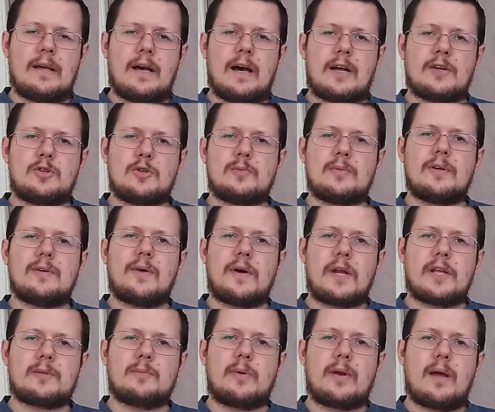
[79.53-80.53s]
о чем
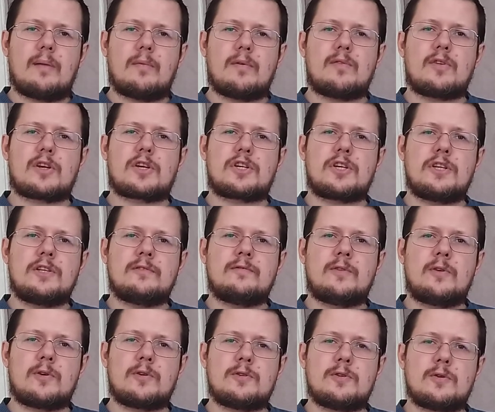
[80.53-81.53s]
говорят прямо Вершинин в
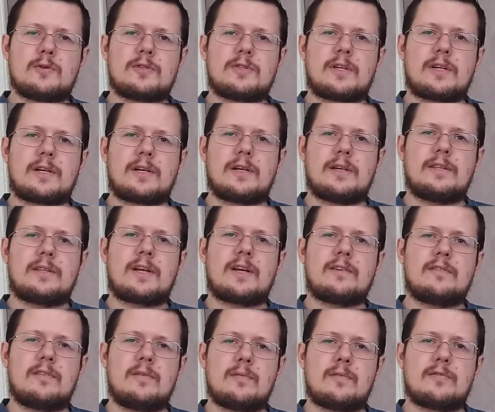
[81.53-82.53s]
«Трех сестрах» и
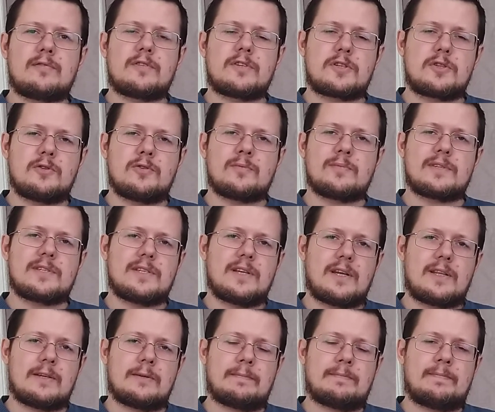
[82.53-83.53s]
Трофимов в «Вишневом
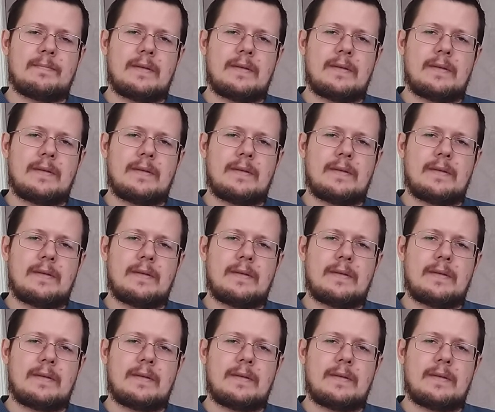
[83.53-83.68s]
саде».